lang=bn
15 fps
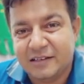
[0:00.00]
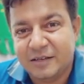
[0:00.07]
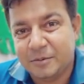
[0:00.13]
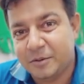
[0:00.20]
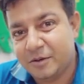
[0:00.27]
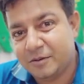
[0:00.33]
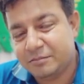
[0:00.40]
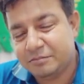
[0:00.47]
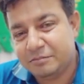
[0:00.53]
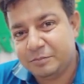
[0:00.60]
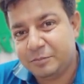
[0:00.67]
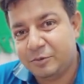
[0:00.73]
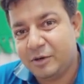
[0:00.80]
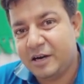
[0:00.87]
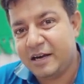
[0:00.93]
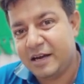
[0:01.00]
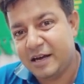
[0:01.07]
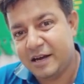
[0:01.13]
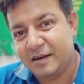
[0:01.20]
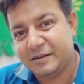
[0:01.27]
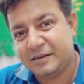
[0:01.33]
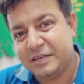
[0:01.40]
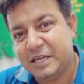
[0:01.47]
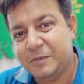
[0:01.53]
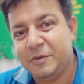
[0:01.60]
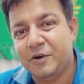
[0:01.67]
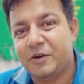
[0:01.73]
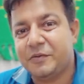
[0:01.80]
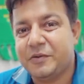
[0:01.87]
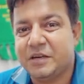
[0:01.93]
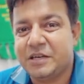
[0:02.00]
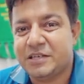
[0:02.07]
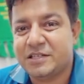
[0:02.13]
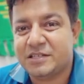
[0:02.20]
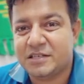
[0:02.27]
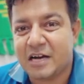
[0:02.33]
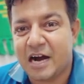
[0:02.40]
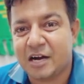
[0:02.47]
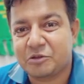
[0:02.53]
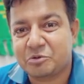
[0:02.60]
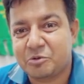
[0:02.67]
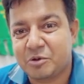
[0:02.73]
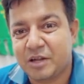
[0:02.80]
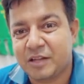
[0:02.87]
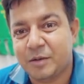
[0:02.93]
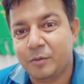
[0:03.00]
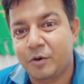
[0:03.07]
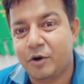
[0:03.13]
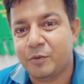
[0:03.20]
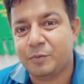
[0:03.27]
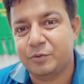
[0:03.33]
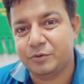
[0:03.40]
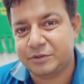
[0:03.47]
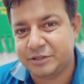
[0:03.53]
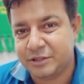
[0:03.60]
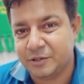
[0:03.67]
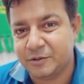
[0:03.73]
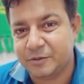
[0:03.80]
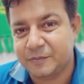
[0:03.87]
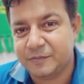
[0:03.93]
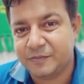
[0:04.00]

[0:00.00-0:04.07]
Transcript: এবং পুরোটা ডিবি অফিস আর্তনাদে ভরপুর ছিল